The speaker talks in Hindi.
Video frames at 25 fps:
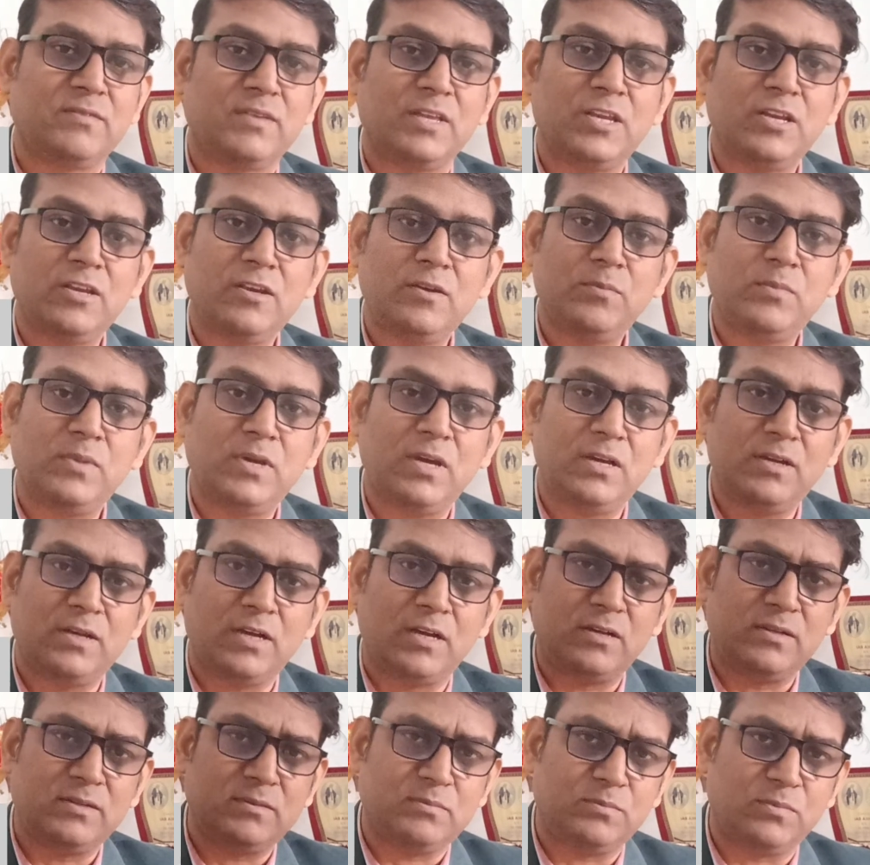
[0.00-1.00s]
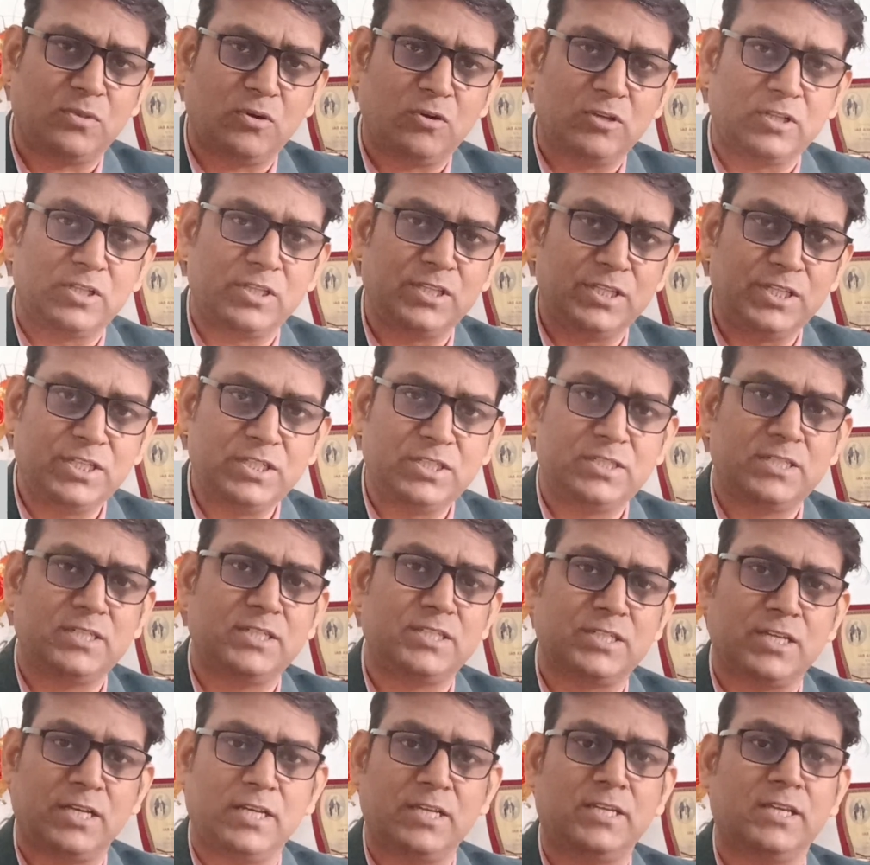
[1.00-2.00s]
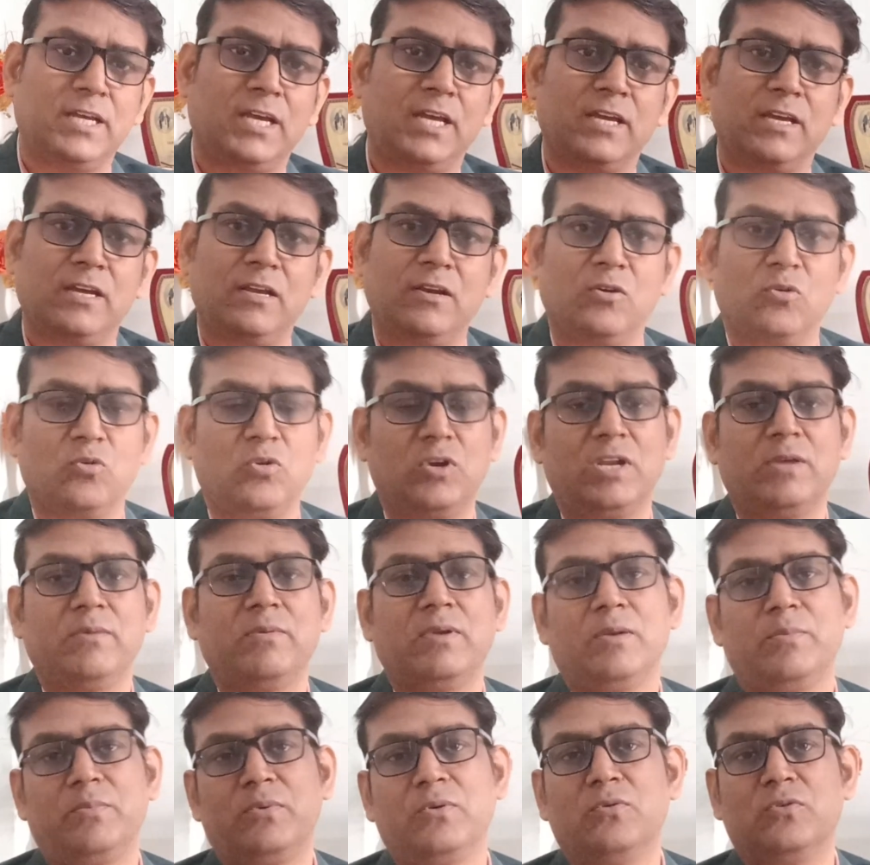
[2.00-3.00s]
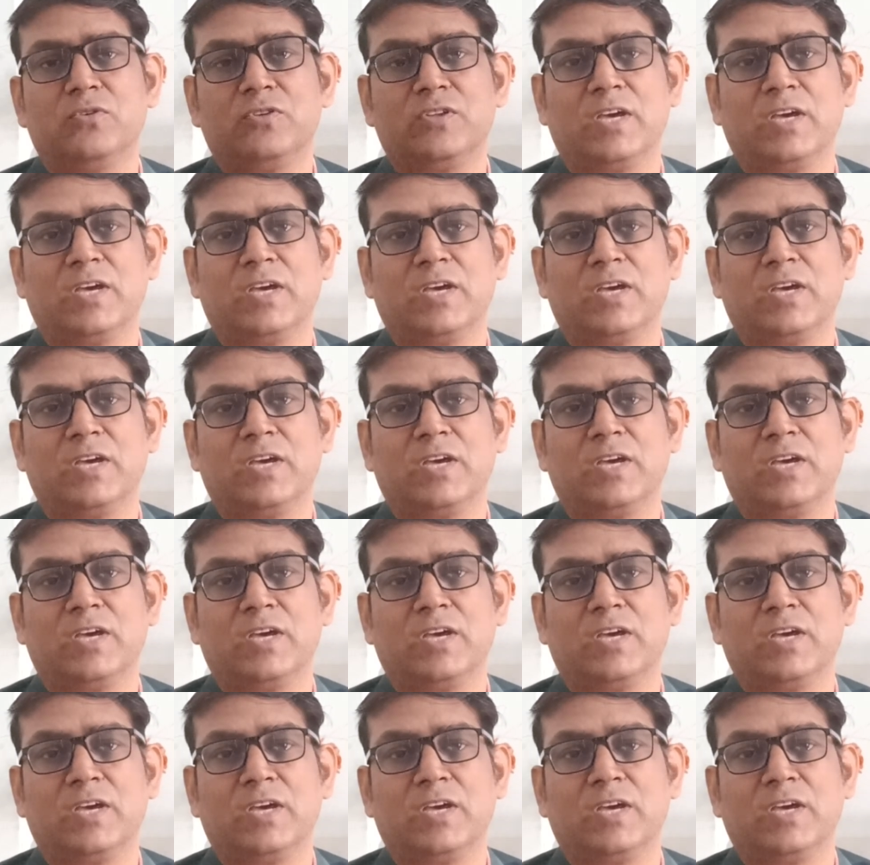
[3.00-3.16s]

शरीर में बहुत नीचे चले जाएंगे लो लेवल पे